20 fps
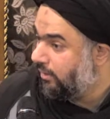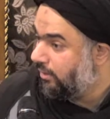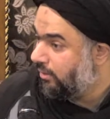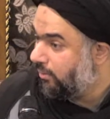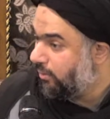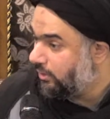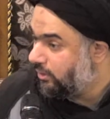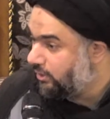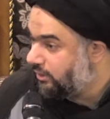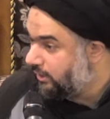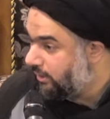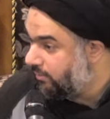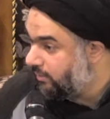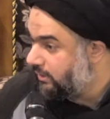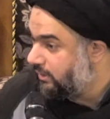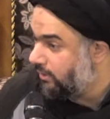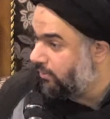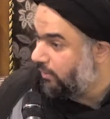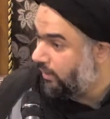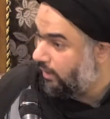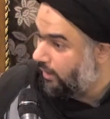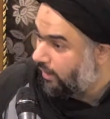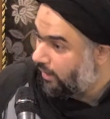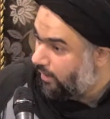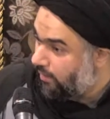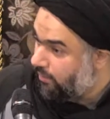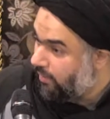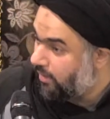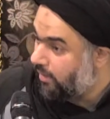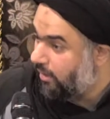والشمس
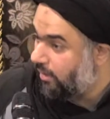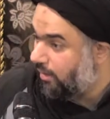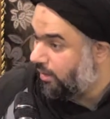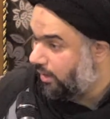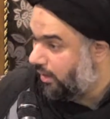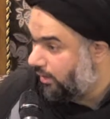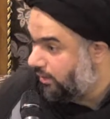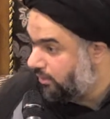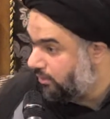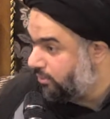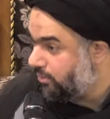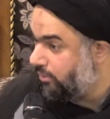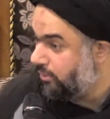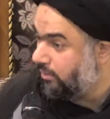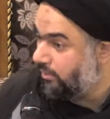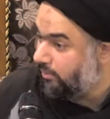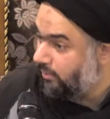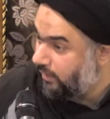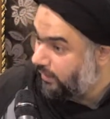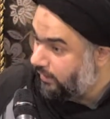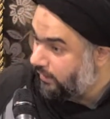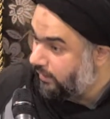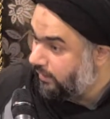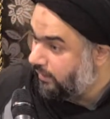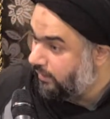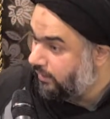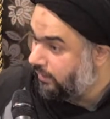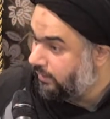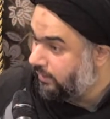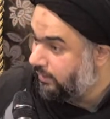والقمر رأيتهم لي
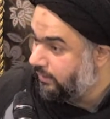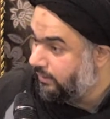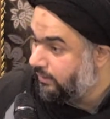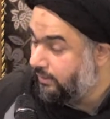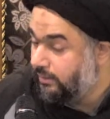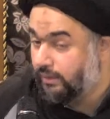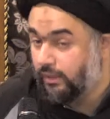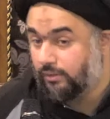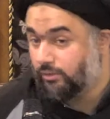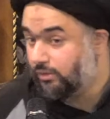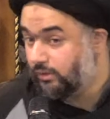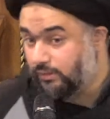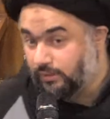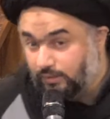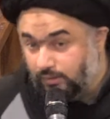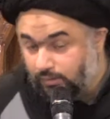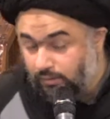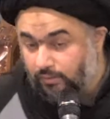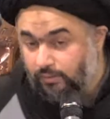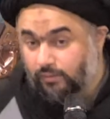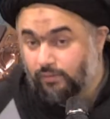ساجدين